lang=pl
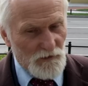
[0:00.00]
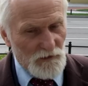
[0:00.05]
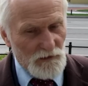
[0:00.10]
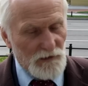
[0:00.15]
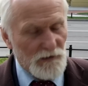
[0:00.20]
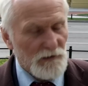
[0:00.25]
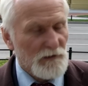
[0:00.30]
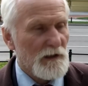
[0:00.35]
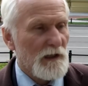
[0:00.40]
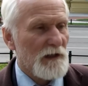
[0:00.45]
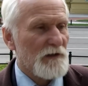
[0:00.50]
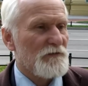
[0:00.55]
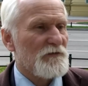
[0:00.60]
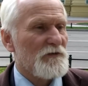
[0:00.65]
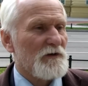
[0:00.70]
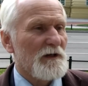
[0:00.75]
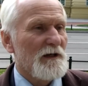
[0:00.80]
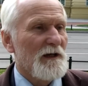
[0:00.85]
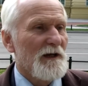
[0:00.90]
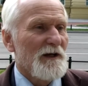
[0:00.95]
i
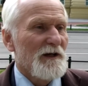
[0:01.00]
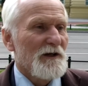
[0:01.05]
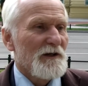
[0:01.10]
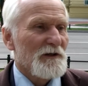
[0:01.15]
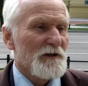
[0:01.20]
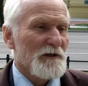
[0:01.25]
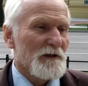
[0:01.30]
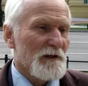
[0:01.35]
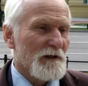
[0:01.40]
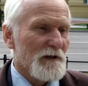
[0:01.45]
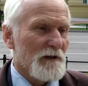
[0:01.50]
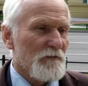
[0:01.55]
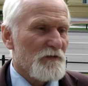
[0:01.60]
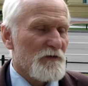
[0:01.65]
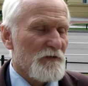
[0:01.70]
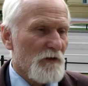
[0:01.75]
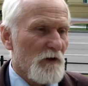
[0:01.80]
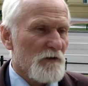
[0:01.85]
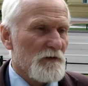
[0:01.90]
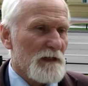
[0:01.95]
liderzy w
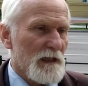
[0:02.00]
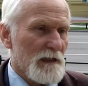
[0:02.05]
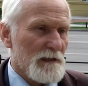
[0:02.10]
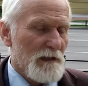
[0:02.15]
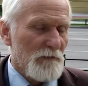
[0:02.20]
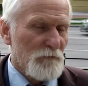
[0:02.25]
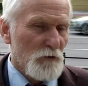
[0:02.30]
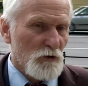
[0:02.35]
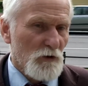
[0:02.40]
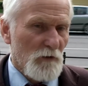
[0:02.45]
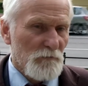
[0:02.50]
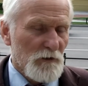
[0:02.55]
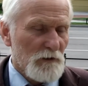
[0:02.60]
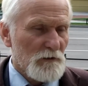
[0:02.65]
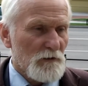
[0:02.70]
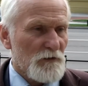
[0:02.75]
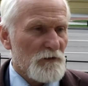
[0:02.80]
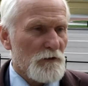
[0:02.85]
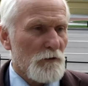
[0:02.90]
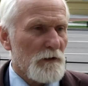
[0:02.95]
związkach zawodowych
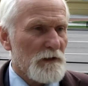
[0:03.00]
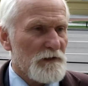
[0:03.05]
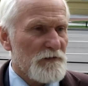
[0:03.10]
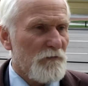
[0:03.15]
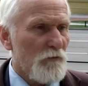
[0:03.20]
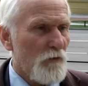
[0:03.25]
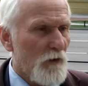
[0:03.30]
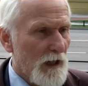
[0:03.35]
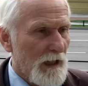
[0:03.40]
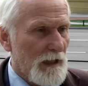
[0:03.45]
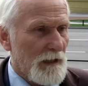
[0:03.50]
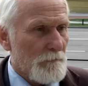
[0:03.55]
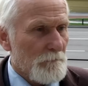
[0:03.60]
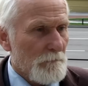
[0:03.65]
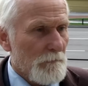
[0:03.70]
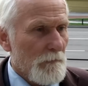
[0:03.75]
to są SWK.